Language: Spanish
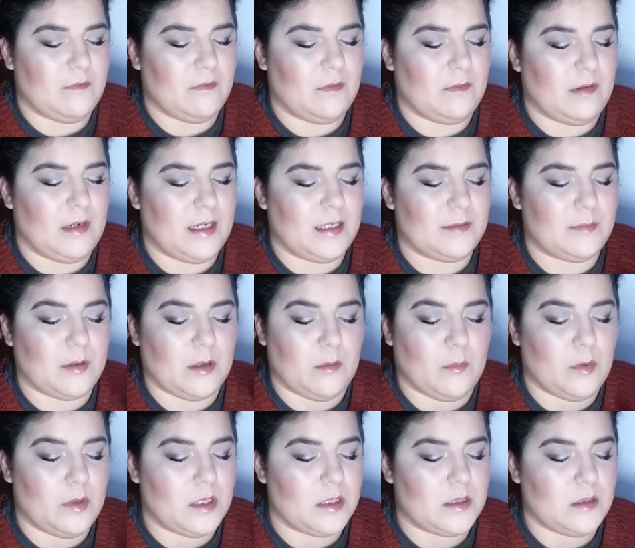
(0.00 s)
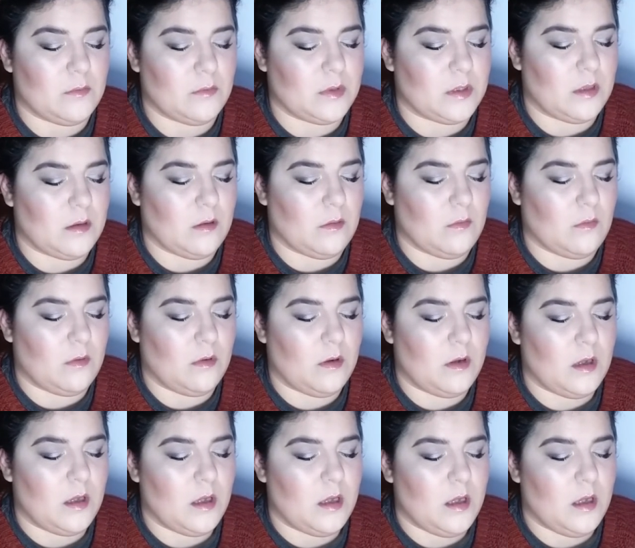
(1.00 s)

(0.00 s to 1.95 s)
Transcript: Half of Life, pero como no las he usado aún,